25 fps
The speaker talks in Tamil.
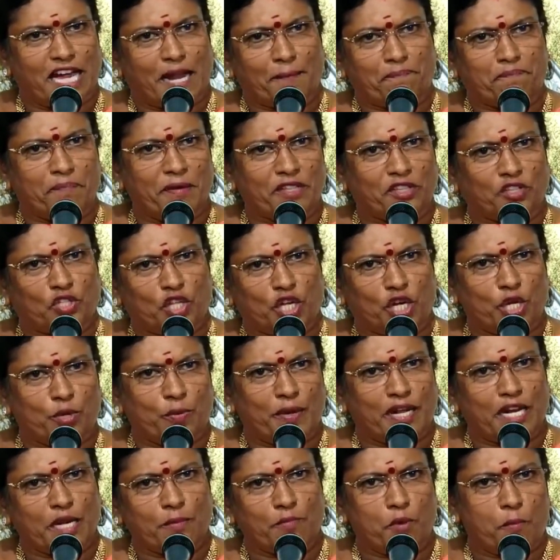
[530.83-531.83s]

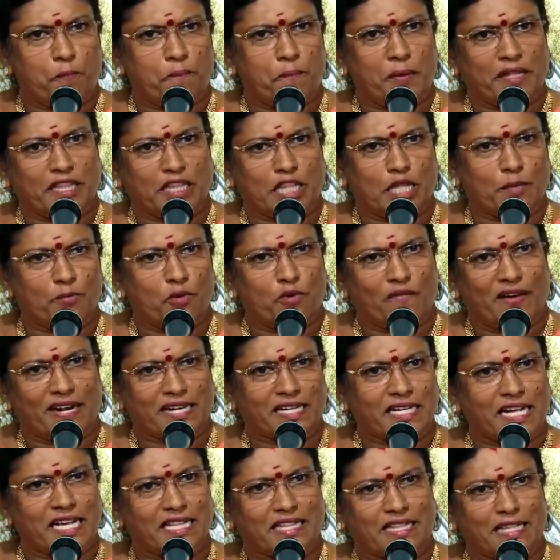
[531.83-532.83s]
கற்பித்திருவரு முப்பத்து
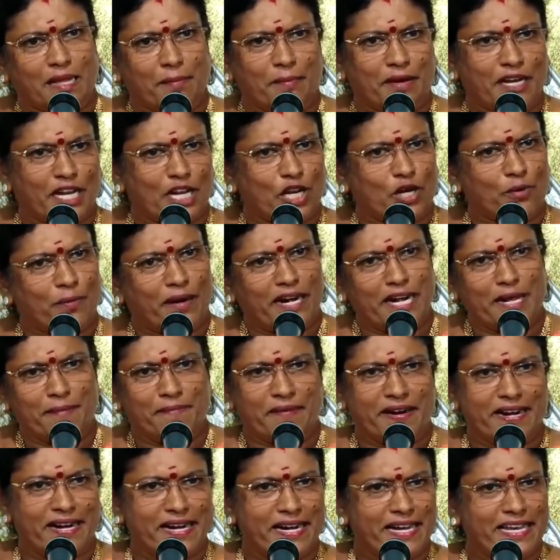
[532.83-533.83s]
முவர்க்கத்தமரரும்
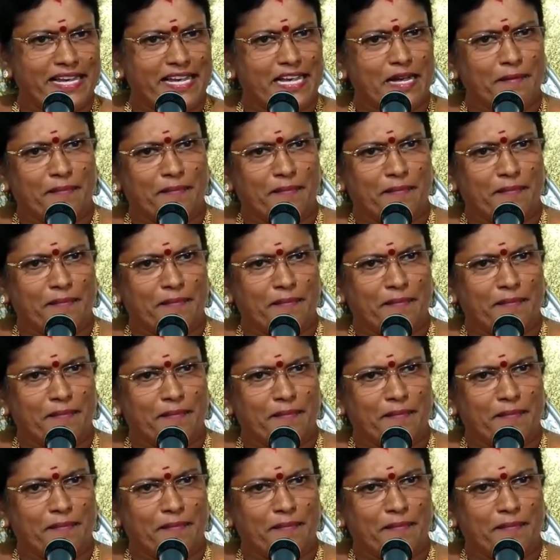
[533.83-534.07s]
அடிபேண